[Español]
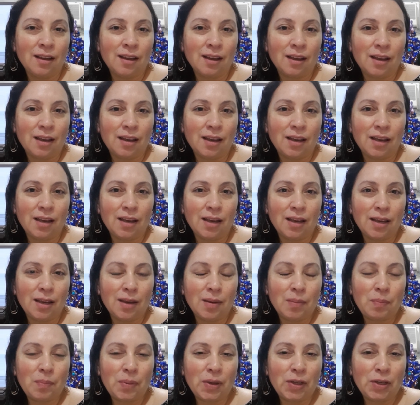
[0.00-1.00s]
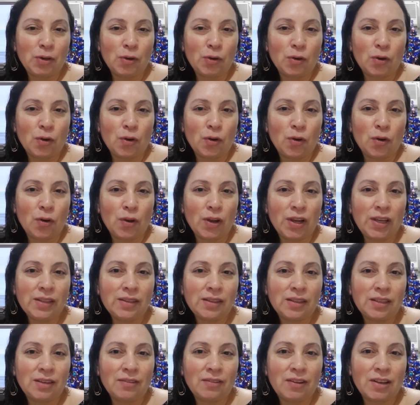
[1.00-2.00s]
eh, pero
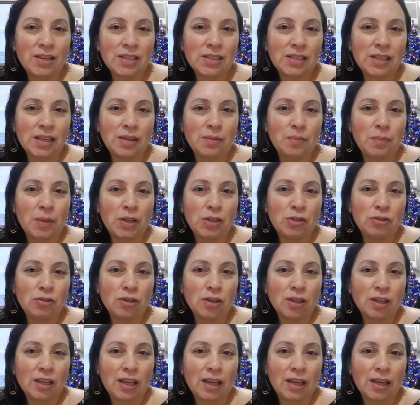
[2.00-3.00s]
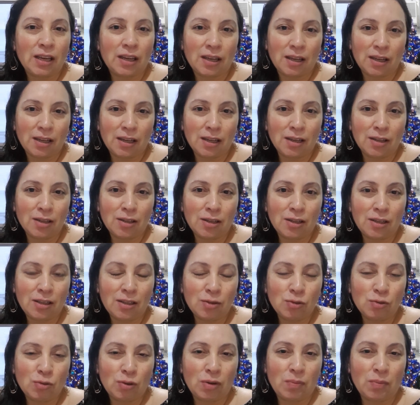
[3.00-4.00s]
este va a ser mayor que
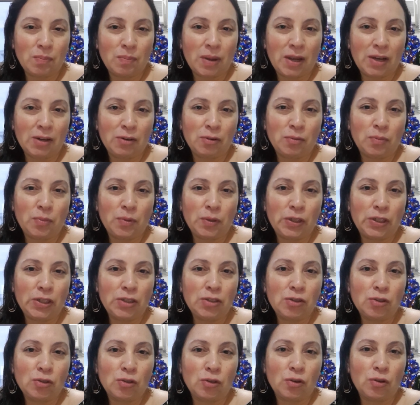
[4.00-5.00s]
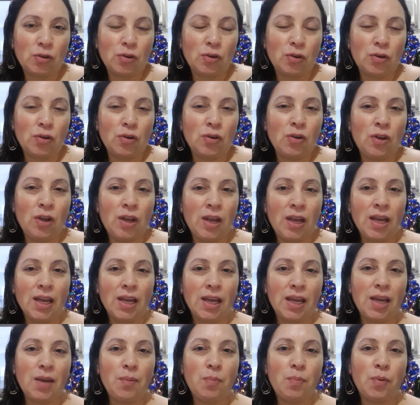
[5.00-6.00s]
su hermano, por eso
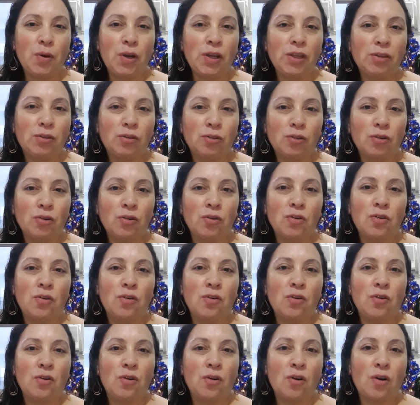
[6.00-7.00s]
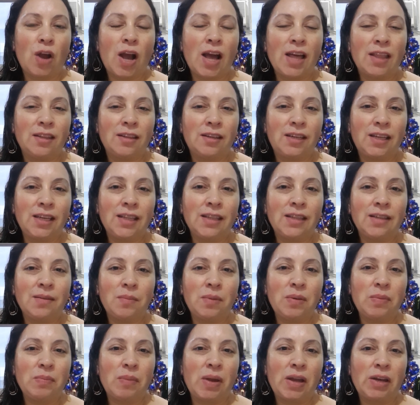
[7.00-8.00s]
he puesto adrede
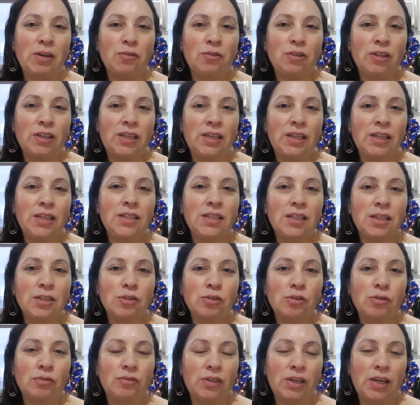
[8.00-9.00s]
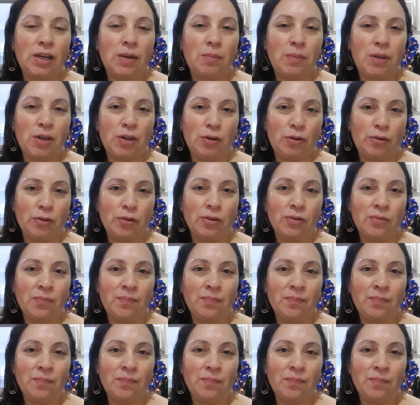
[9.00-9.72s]
mi mano derecha sobre el menor.